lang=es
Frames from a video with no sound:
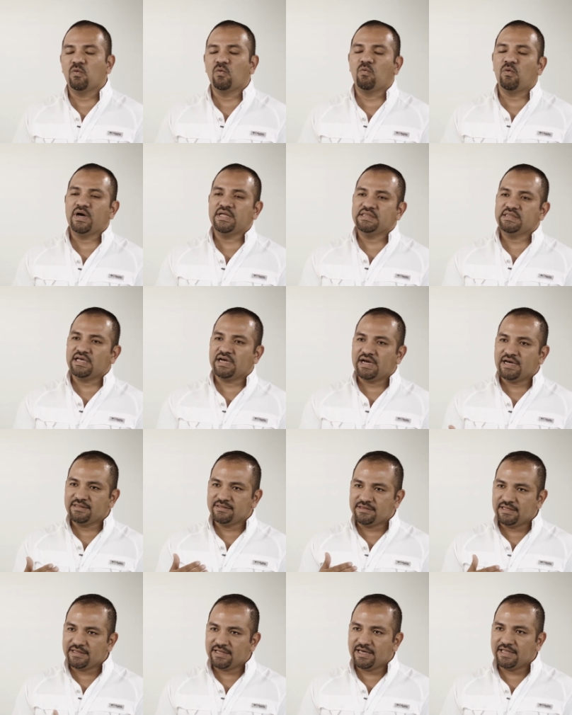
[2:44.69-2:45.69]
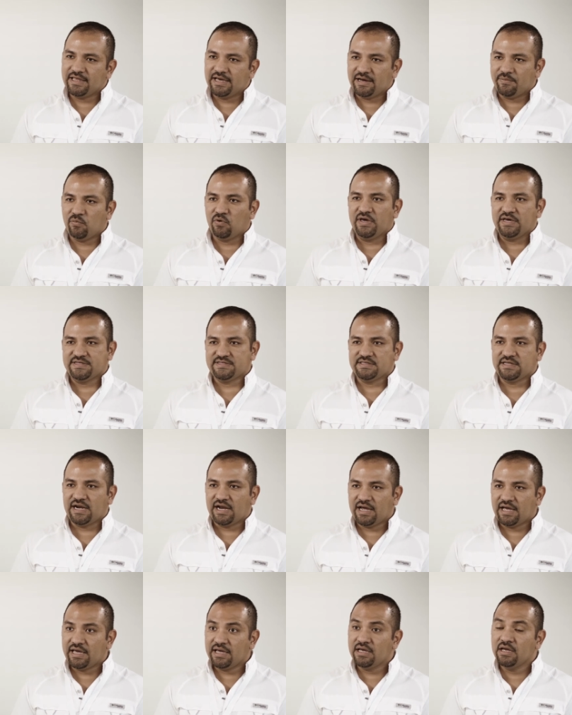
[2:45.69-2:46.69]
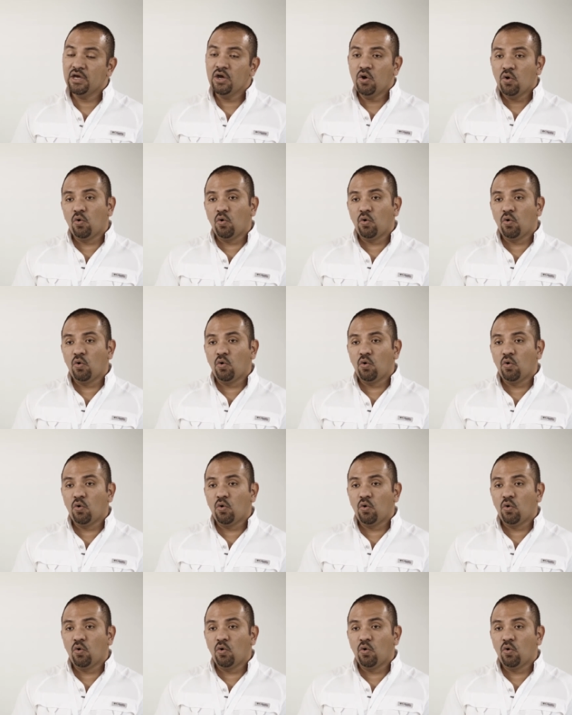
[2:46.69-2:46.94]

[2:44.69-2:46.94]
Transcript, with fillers: cuánta cantidad, digamos, extraen